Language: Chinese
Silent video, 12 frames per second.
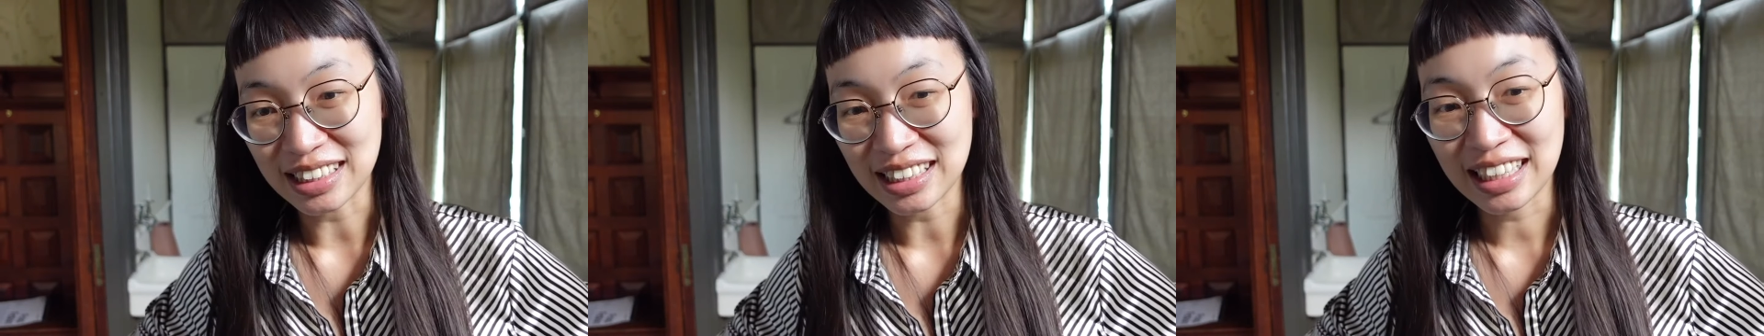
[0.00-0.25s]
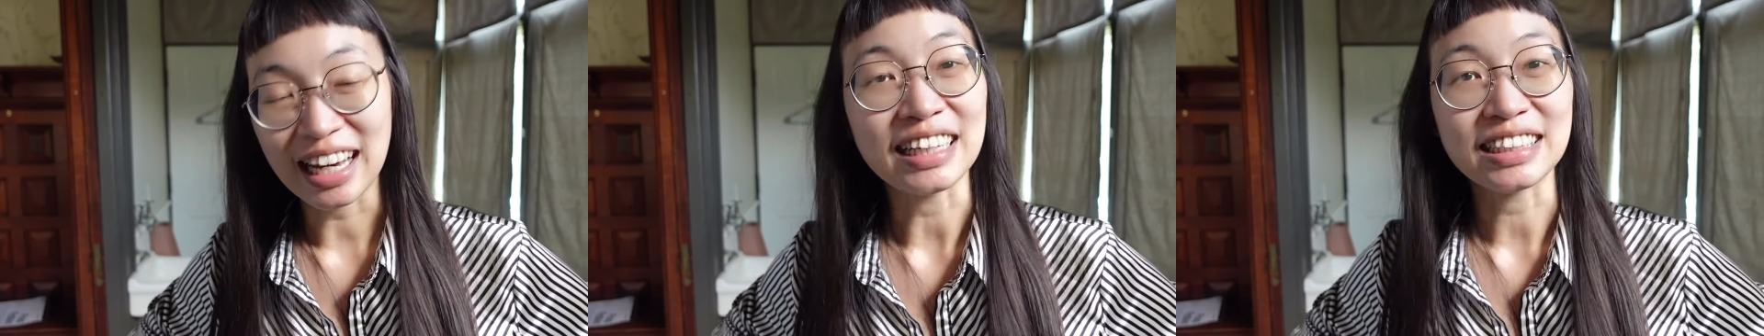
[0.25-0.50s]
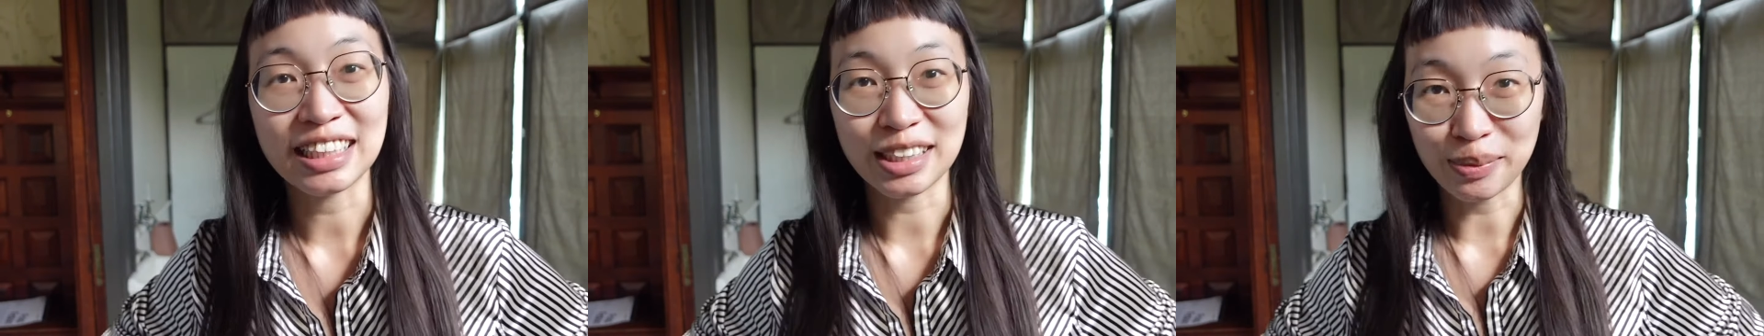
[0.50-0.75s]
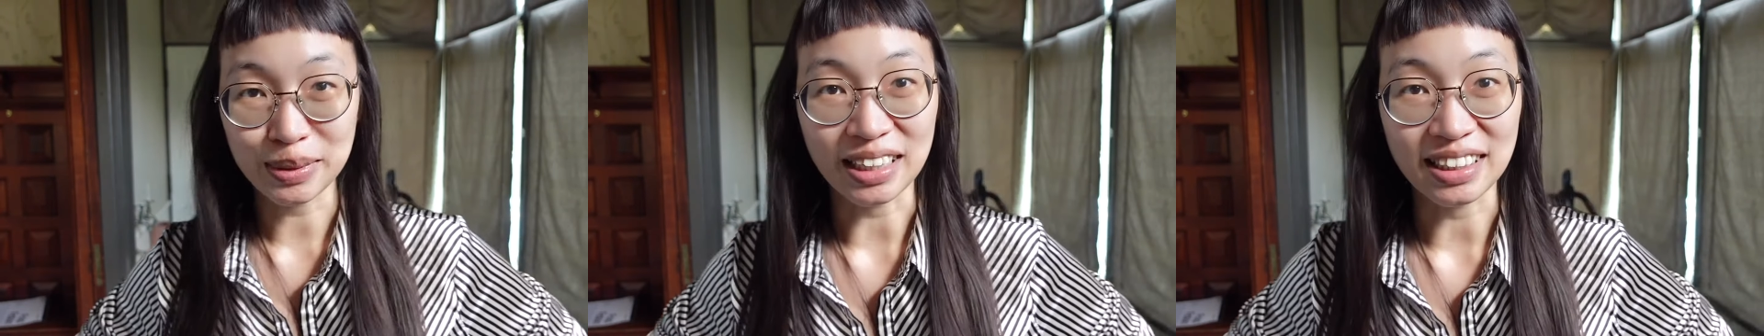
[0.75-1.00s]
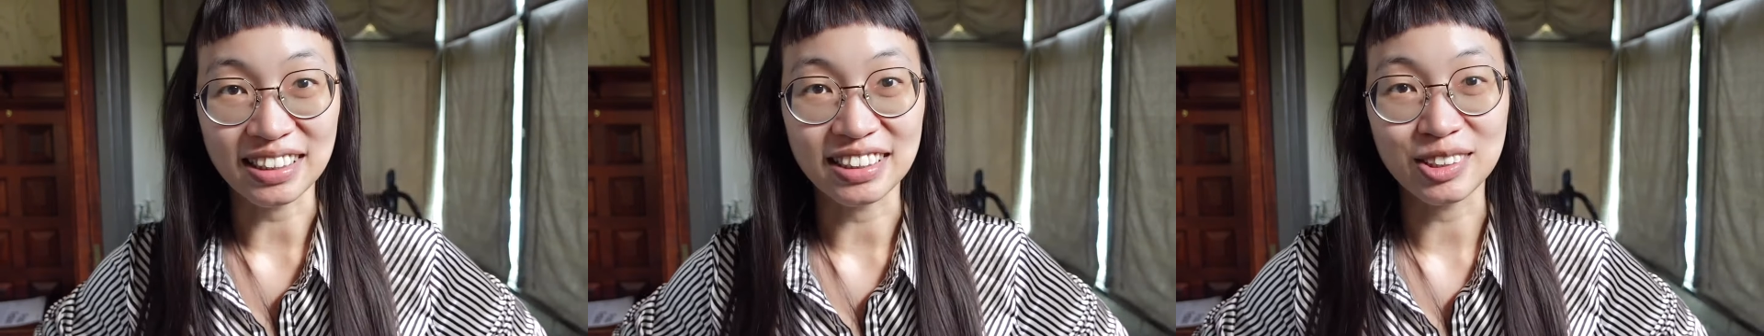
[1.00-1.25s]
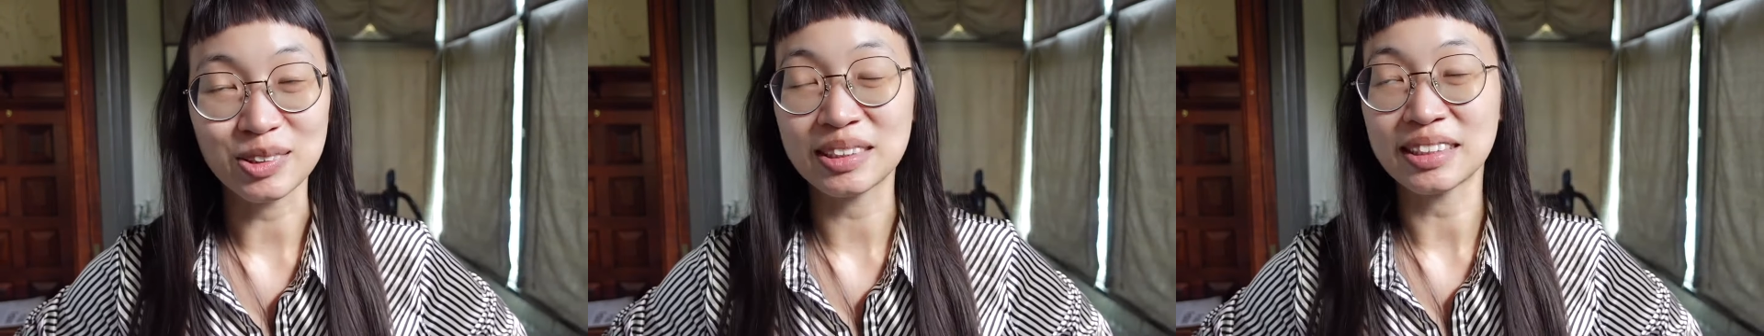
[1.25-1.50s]
应该已经听到不想听了，
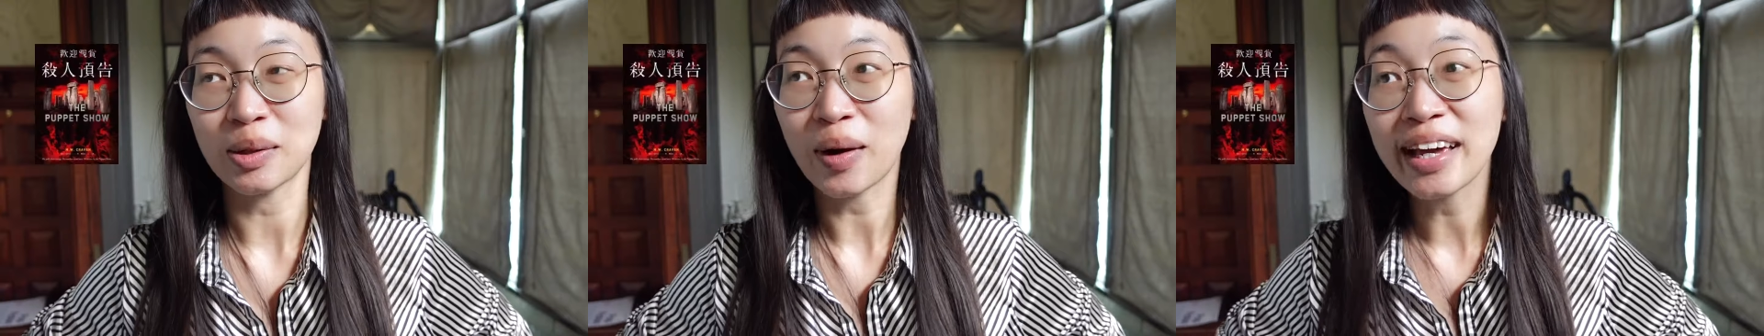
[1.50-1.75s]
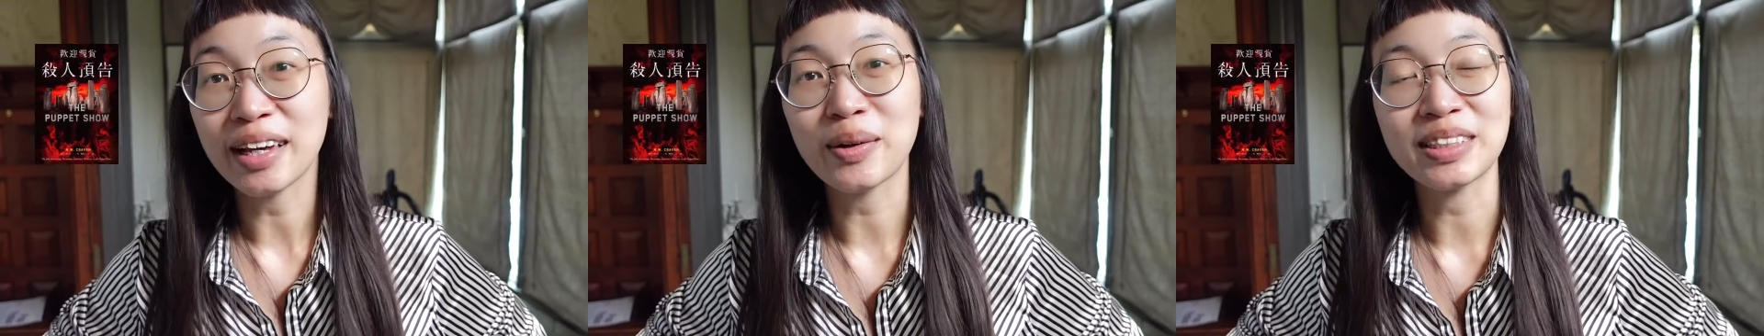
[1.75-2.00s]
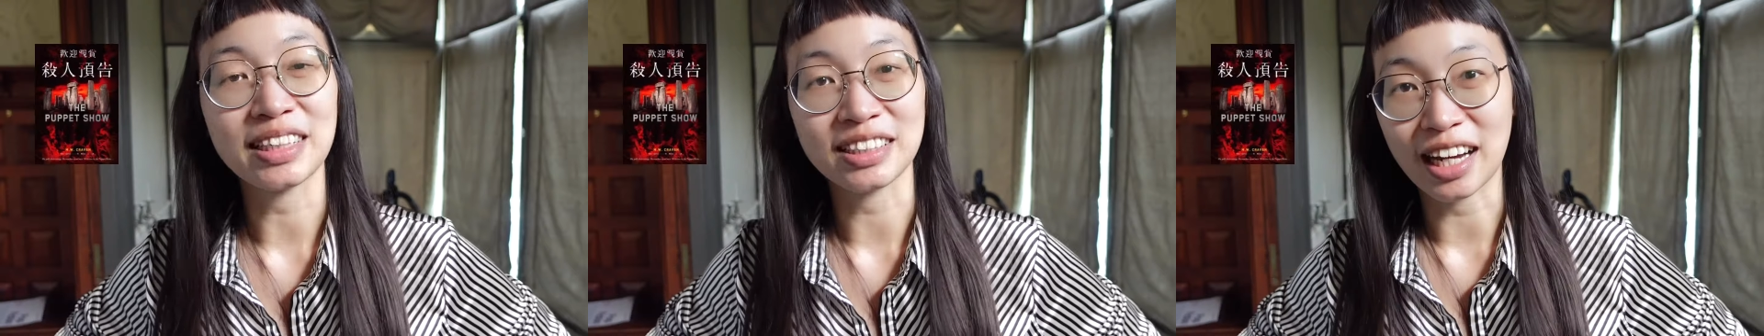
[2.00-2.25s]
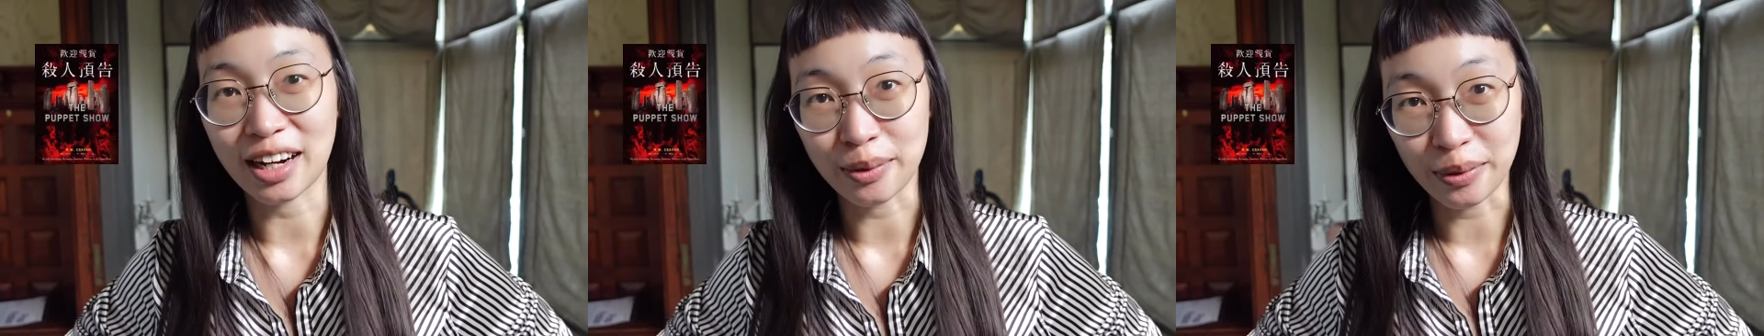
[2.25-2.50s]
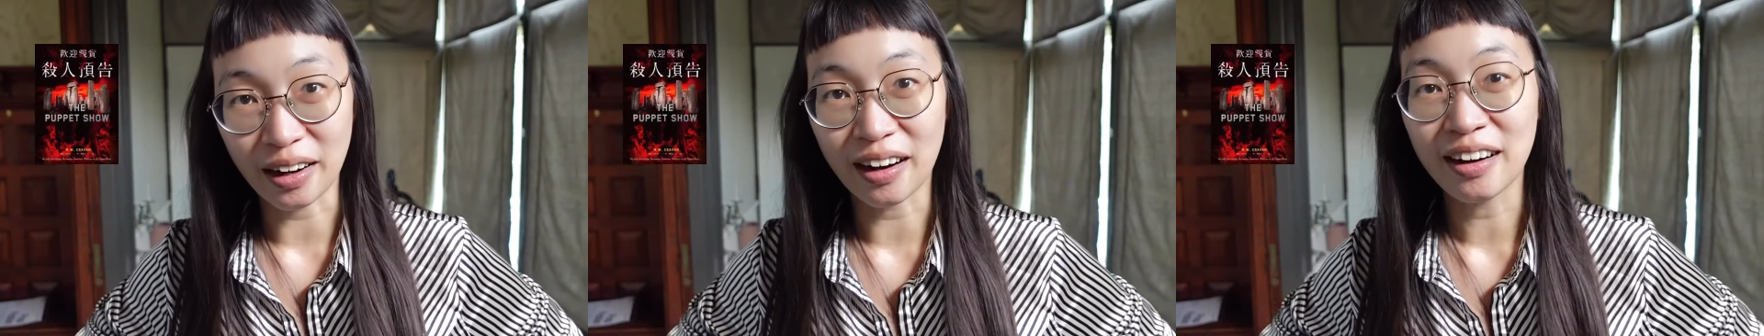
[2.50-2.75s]
就是欢迎观赏杀人预告。